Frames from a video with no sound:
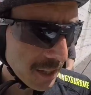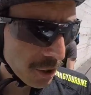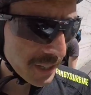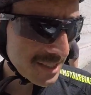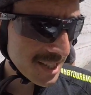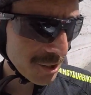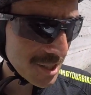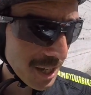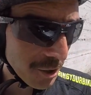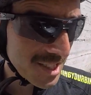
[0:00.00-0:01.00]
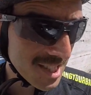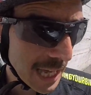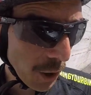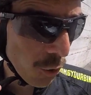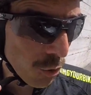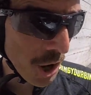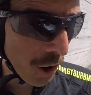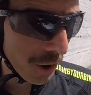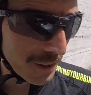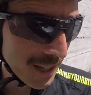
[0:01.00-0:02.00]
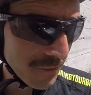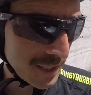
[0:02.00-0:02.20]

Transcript: le ore 0001 del